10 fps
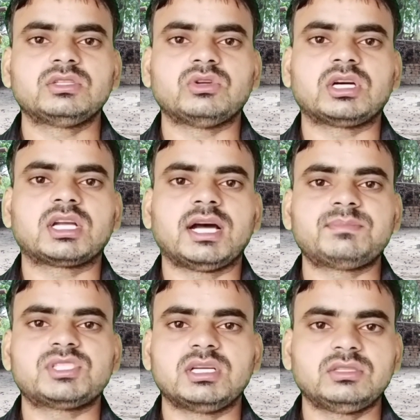तो अगर
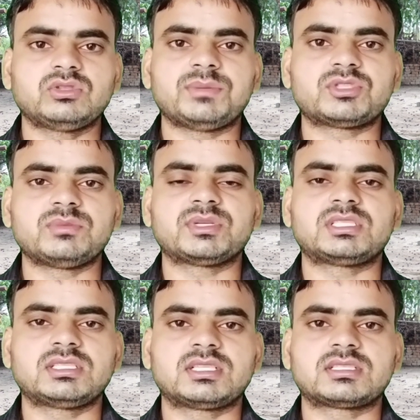आप चाहें तो आप उसे
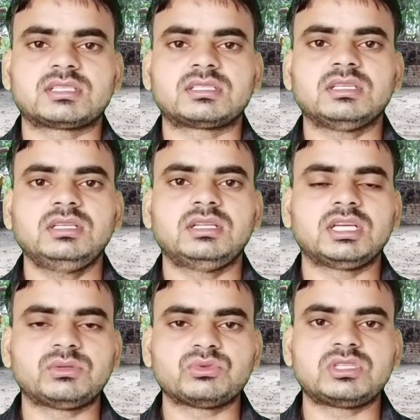परचेज कर सकते हैं
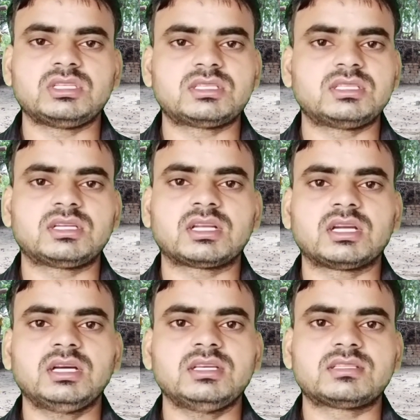लेकिन वो तीस ही दिन
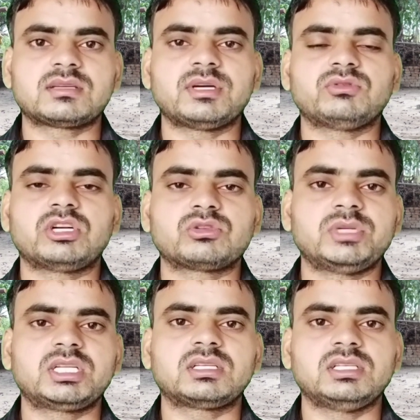रहेगा इसके बाद वो
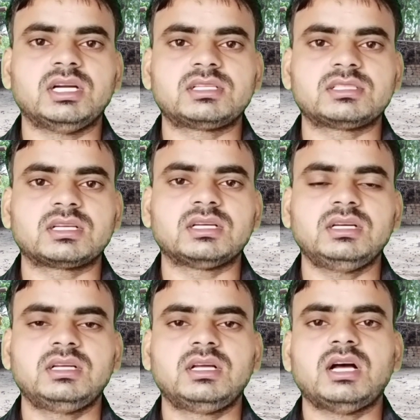ऑटोमेटिकली हट जाएगा